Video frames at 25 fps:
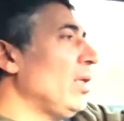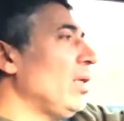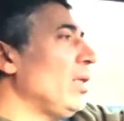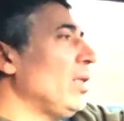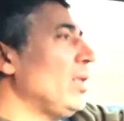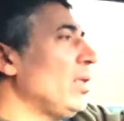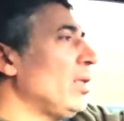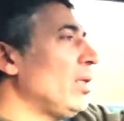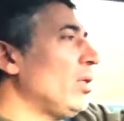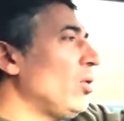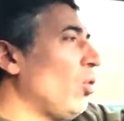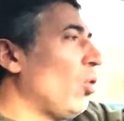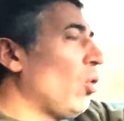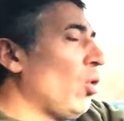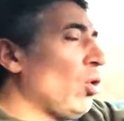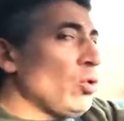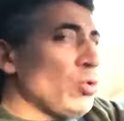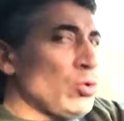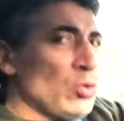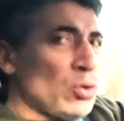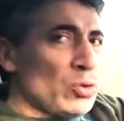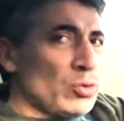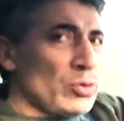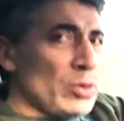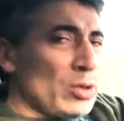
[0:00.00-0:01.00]

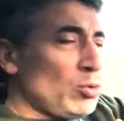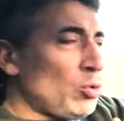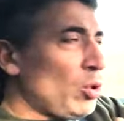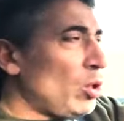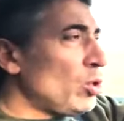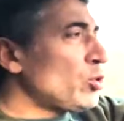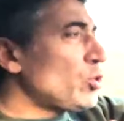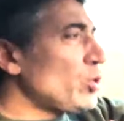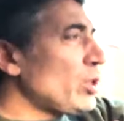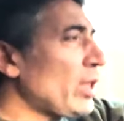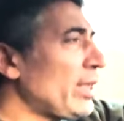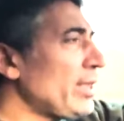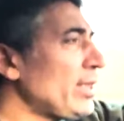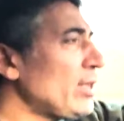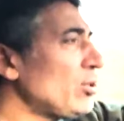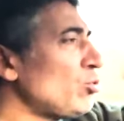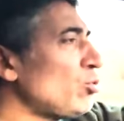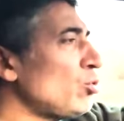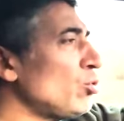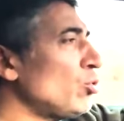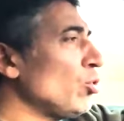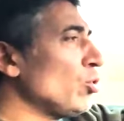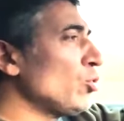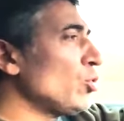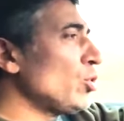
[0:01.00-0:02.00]
10.4 ee, saniye
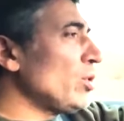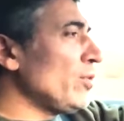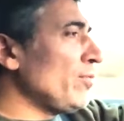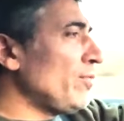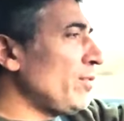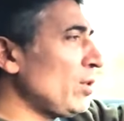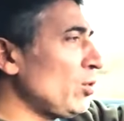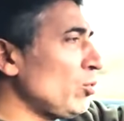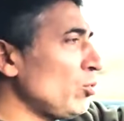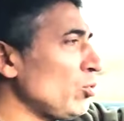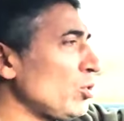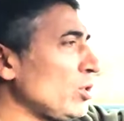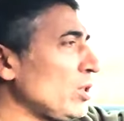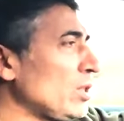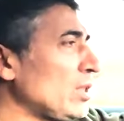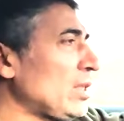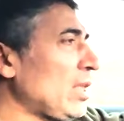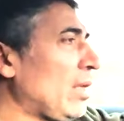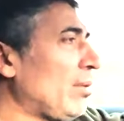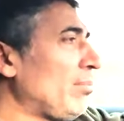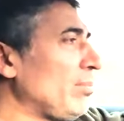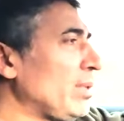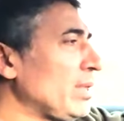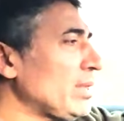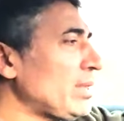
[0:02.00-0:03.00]
sürüyor 0 100
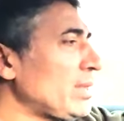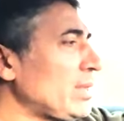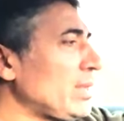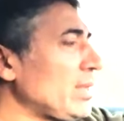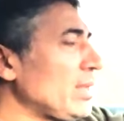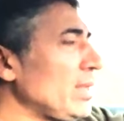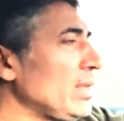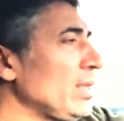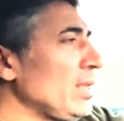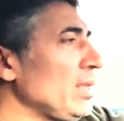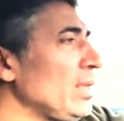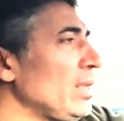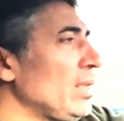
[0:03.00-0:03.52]
hızlanması.